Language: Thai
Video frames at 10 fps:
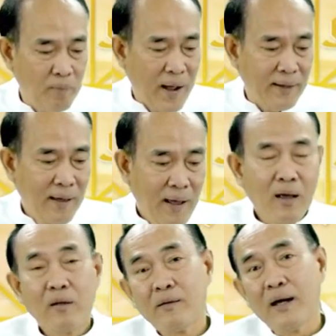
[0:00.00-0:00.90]
ม่
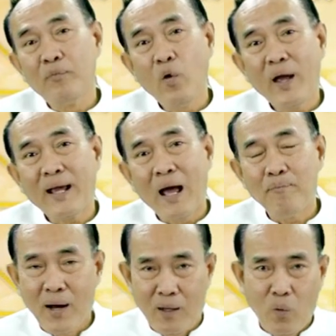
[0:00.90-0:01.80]
เสริมด้วยการ
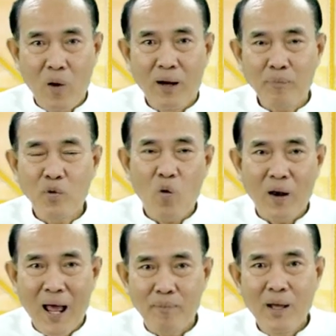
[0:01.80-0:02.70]
เปิดดวงรับโชค
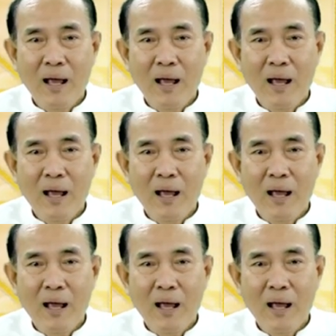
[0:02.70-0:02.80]
ลาภ